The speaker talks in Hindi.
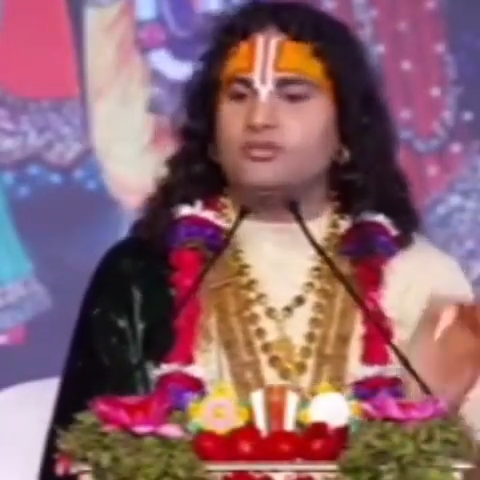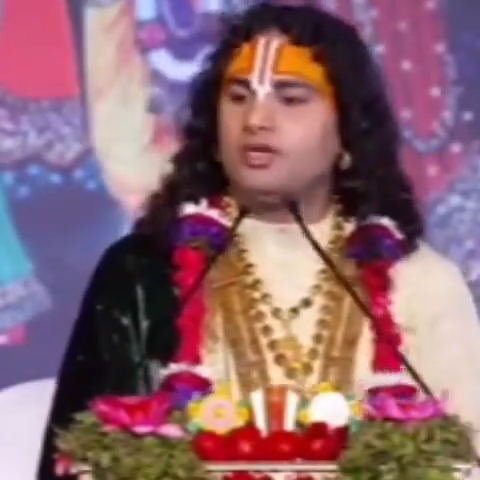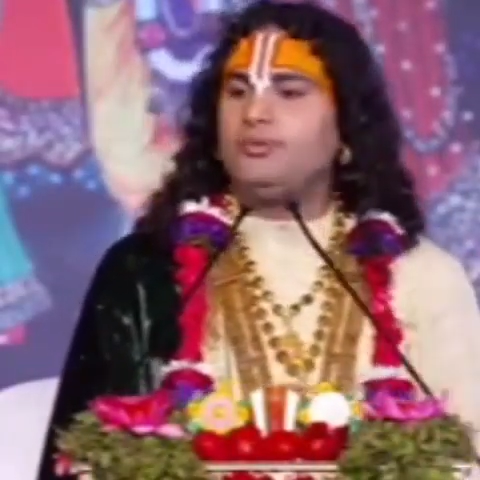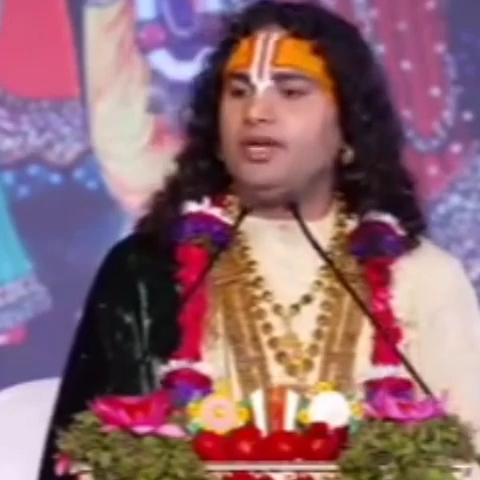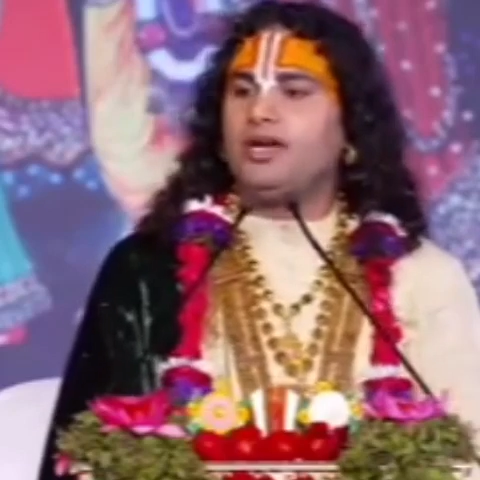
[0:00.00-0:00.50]

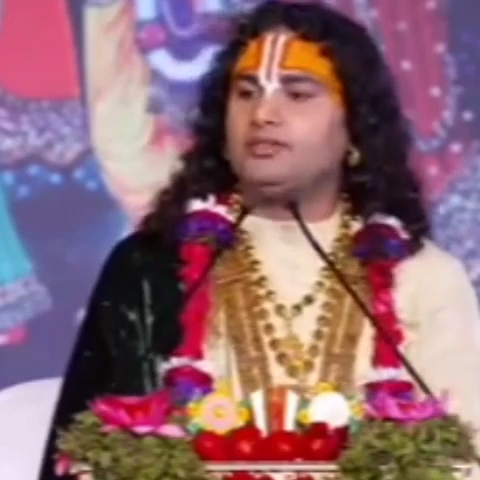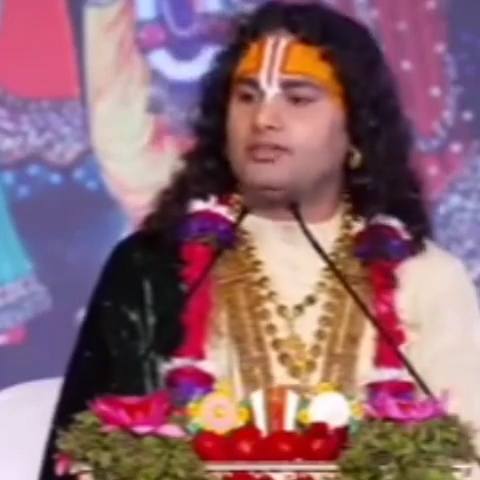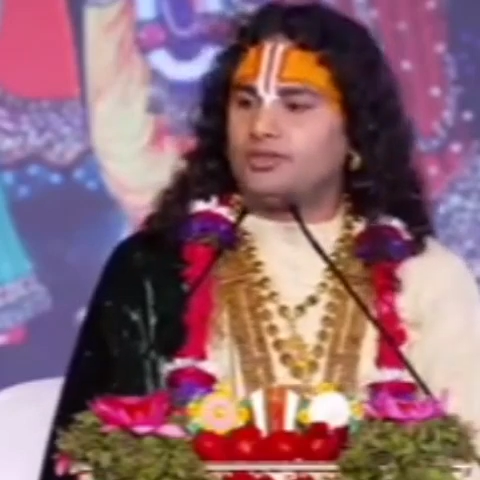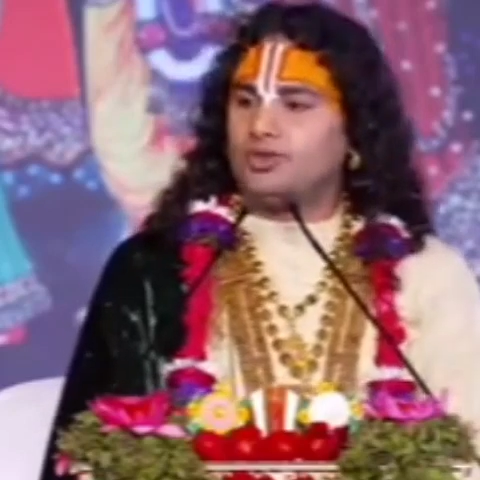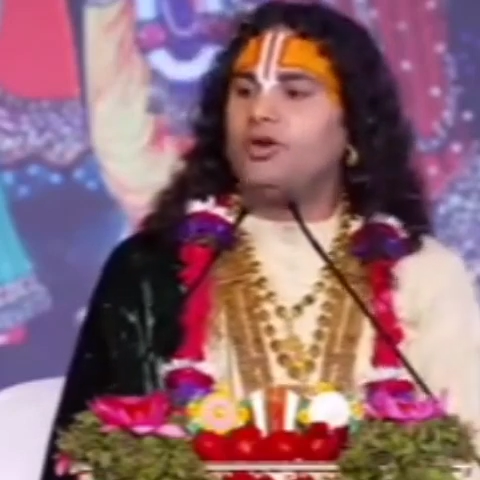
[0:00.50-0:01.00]
अपने हाथ से
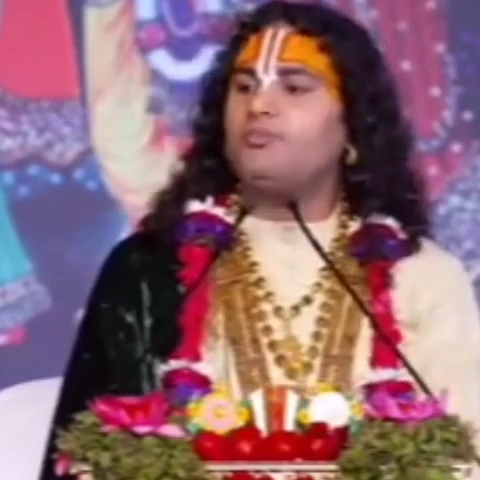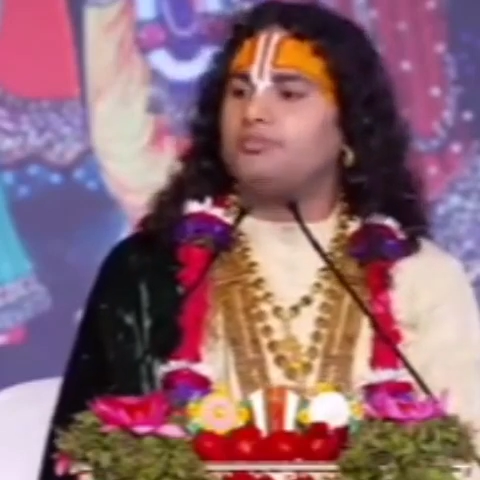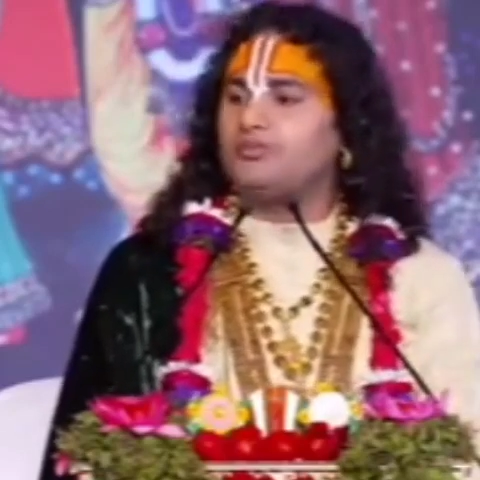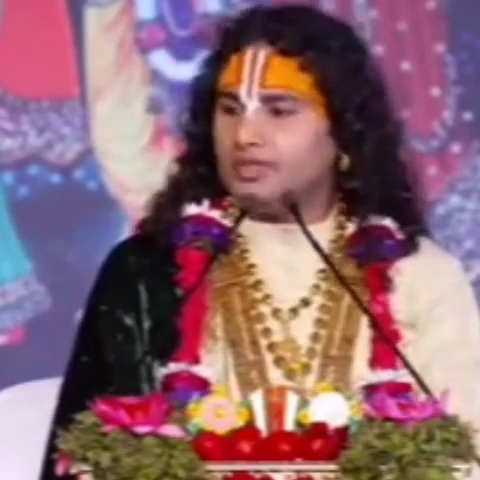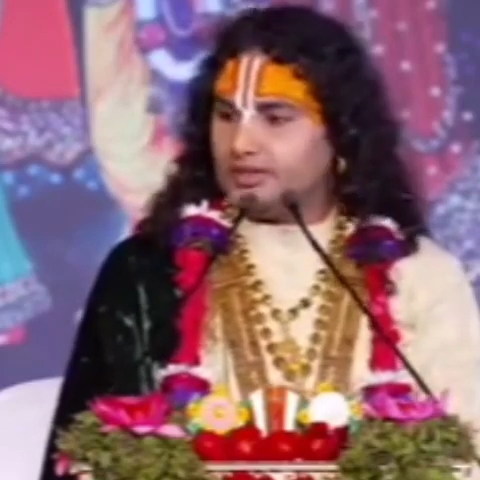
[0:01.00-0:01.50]
जो आप
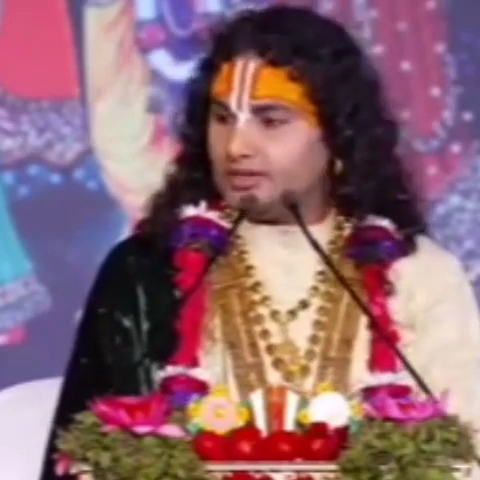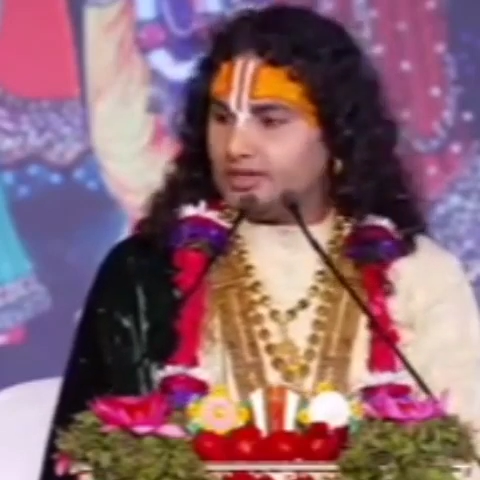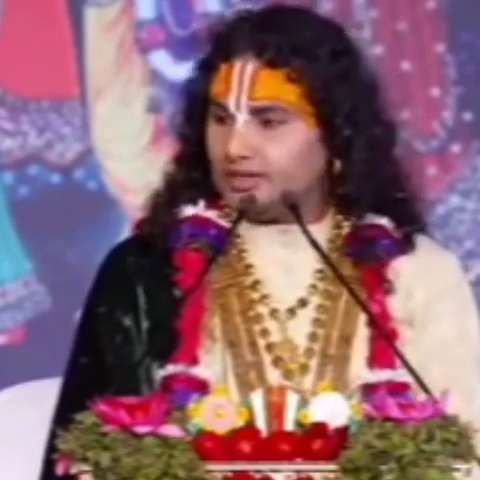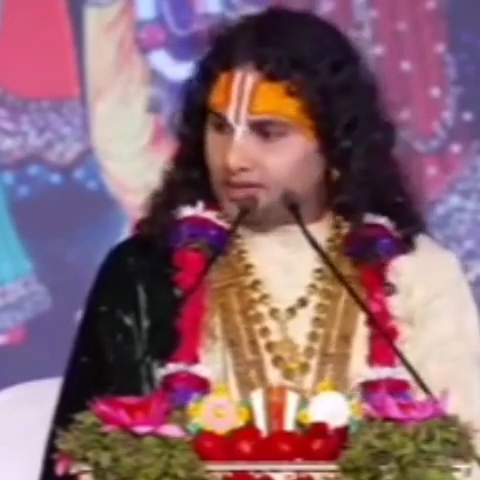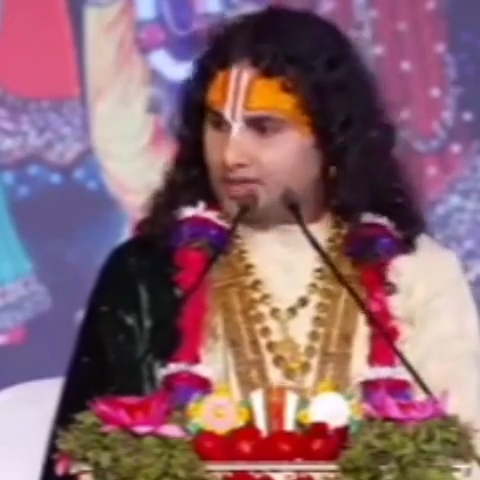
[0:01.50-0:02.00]
दे सके
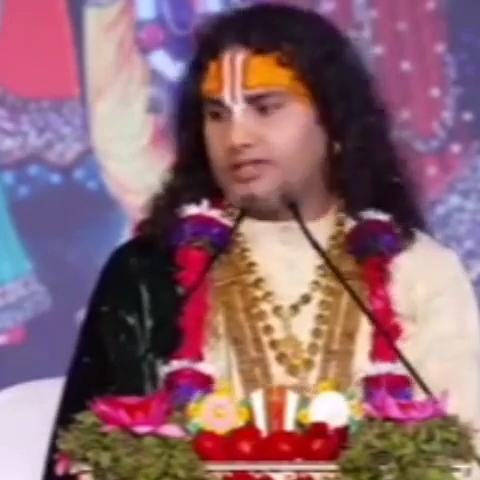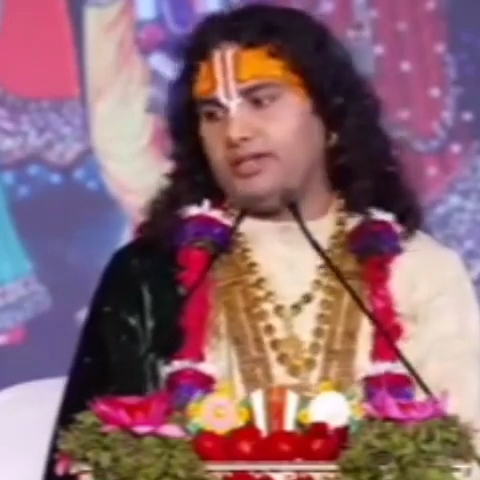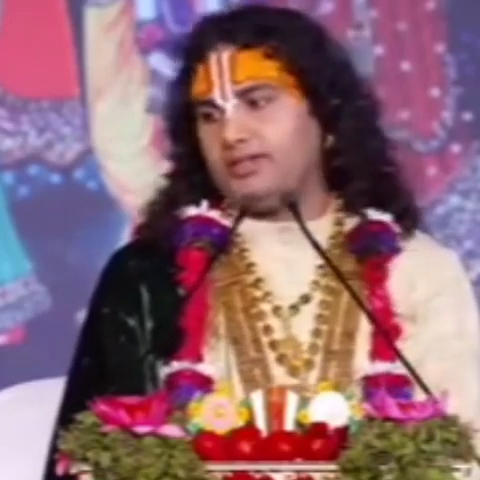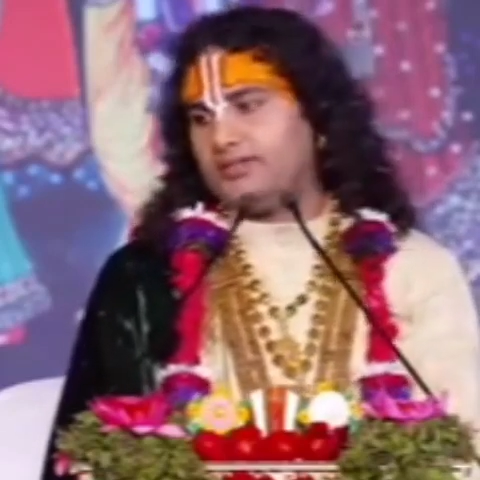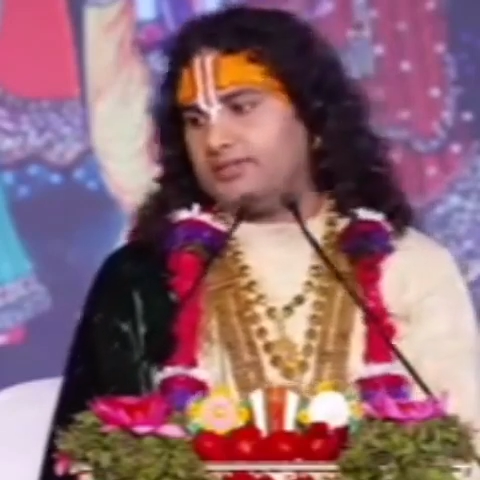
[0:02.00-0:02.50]
देना
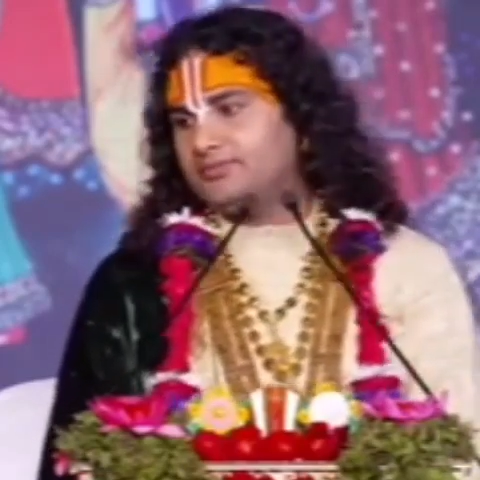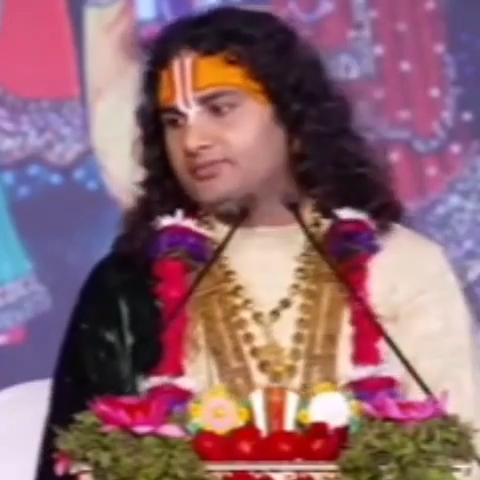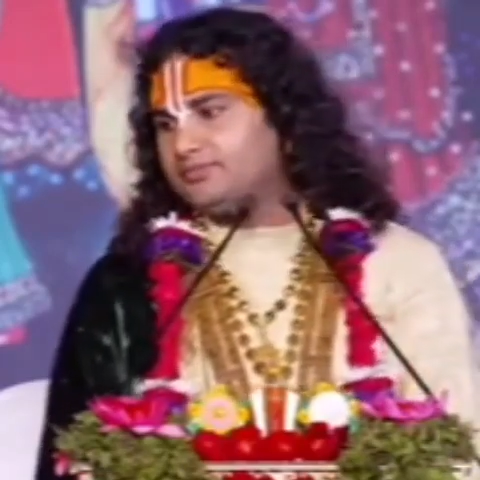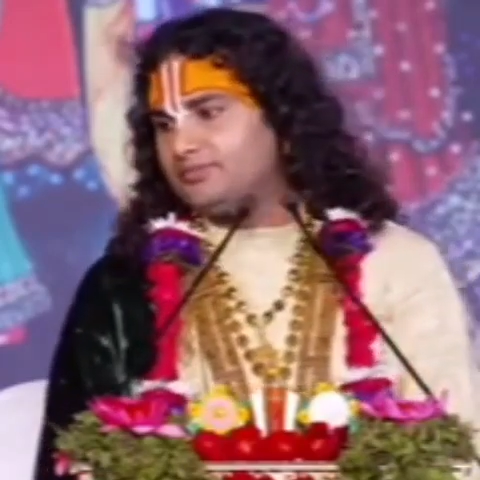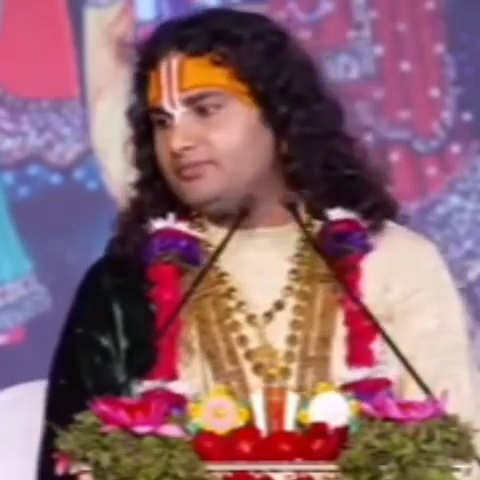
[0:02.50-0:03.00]

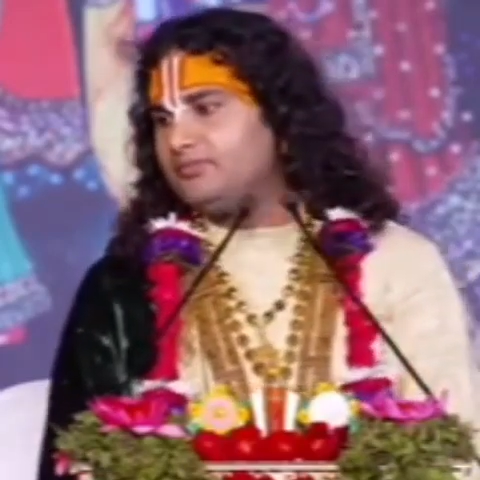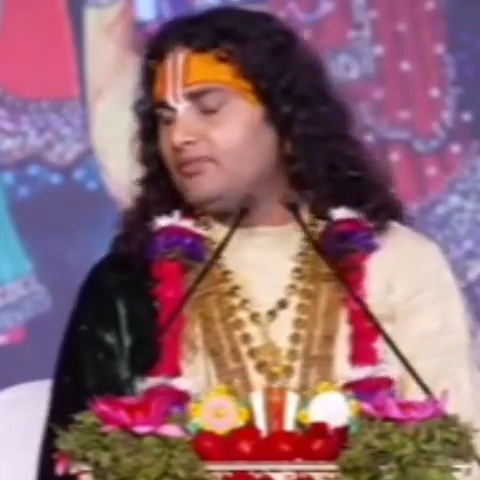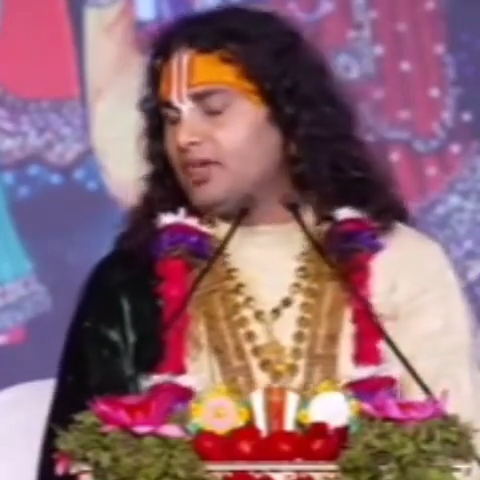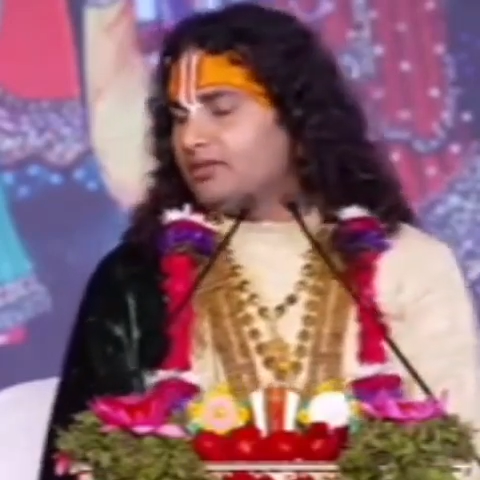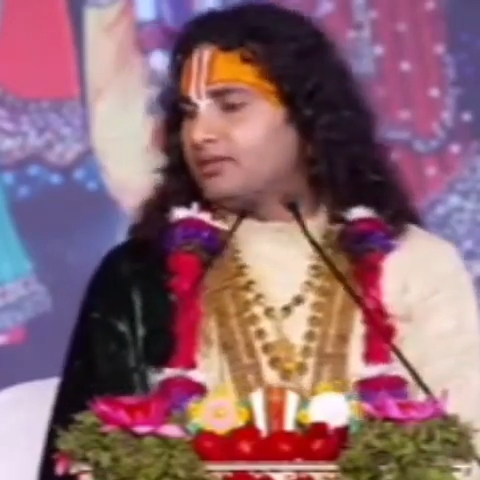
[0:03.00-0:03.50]

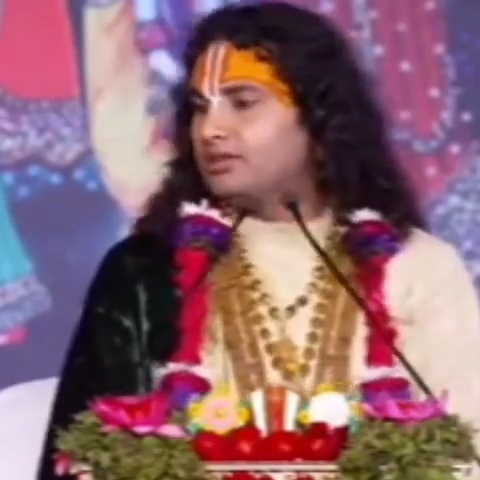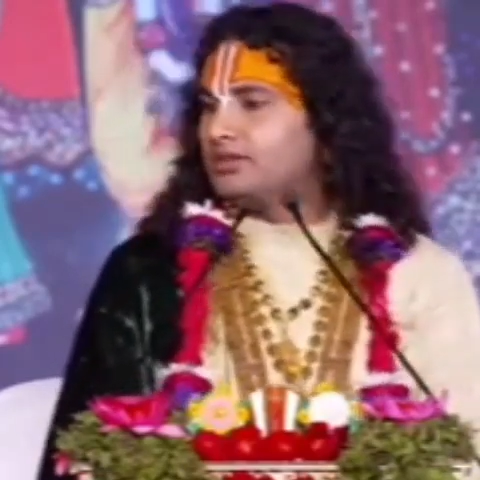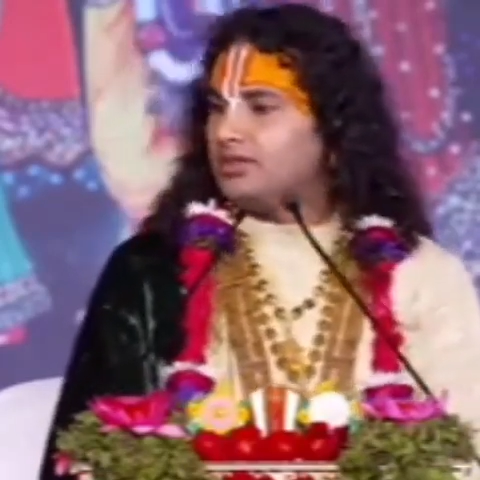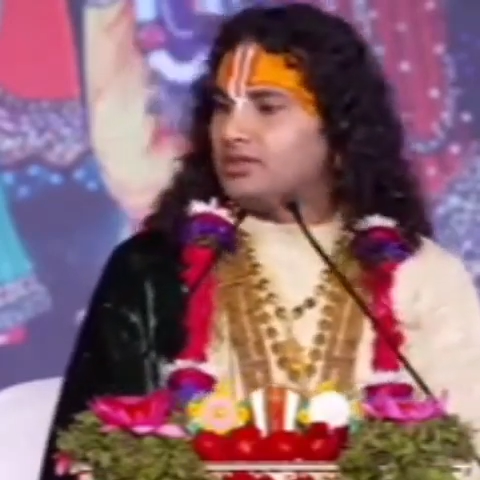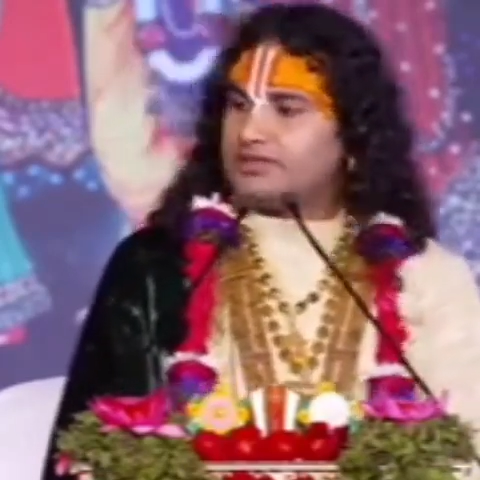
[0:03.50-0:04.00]
चाहिए